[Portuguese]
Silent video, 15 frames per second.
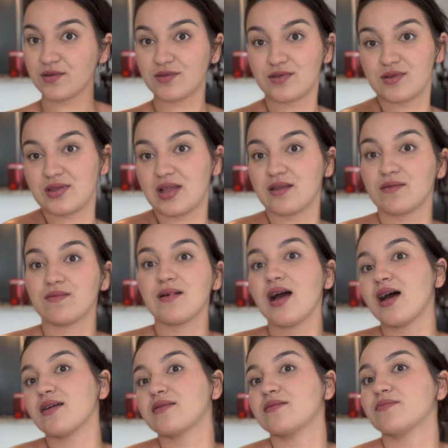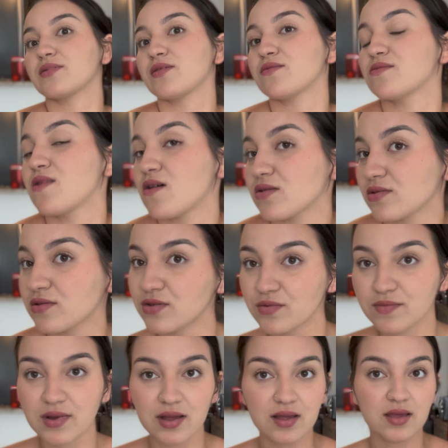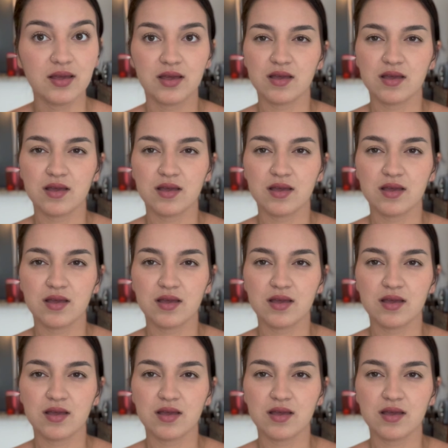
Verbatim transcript: que eu sou tatuada. Porque eu gosto de uma.